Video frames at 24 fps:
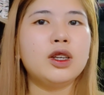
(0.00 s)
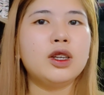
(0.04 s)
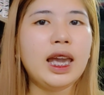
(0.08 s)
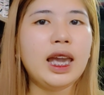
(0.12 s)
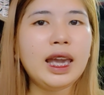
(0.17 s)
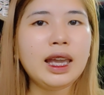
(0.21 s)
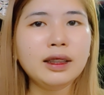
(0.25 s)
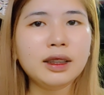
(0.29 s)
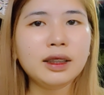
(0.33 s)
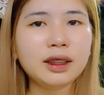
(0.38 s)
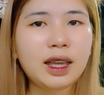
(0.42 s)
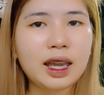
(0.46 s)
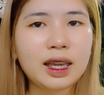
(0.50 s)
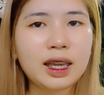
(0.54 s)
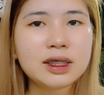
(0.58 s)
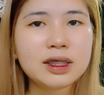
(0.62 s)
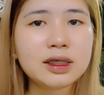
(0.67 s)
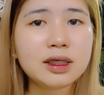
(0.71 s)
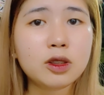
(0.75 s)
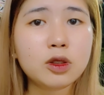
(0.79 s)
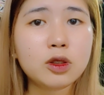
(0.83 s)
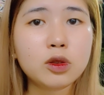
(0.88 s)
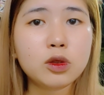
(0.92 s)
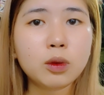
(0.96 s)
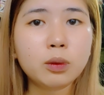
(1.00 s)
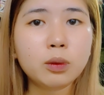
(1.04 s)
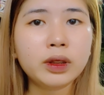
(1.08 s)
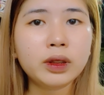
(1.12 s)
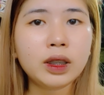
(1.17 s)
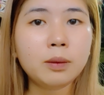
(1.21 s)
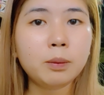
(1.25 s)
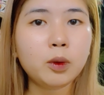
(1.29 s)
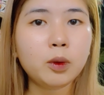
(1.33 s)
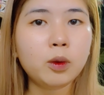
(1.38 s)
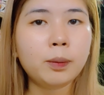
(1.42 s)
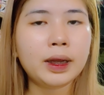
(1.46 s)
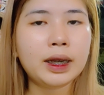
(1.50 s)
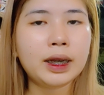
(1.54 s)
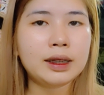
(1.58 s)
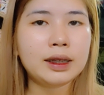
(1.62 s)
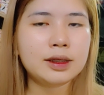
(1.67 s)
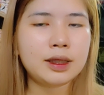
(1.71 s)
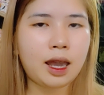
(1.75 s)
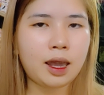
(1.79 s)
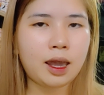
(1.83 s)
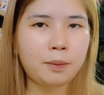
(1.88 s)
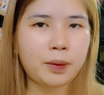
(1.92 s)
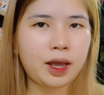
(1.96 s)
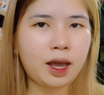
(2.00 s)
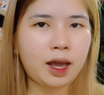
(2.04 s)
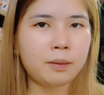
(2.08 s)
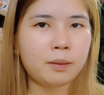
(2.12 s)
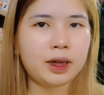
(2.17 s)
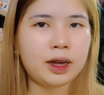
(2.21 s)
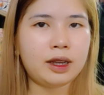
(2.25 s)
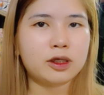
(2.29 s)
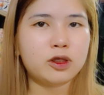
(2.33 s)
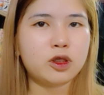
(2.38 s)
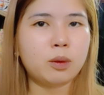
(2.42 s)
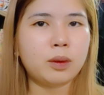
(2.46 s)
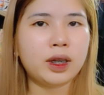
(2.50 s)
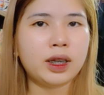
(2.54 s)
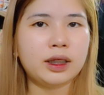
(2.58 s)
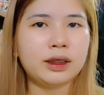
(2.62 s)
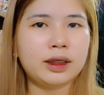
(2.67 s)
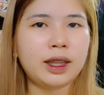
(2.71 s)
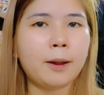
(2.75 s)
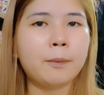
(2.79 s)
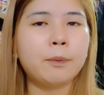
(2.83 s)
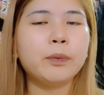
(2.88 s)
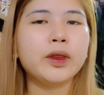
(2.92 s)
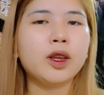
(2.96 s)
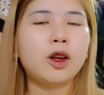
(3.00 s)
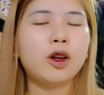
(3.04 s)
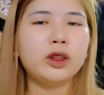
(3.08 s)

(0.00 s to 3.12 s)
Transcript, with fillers: And guys, nasa-zoom din po pala si IP camera. So maganda.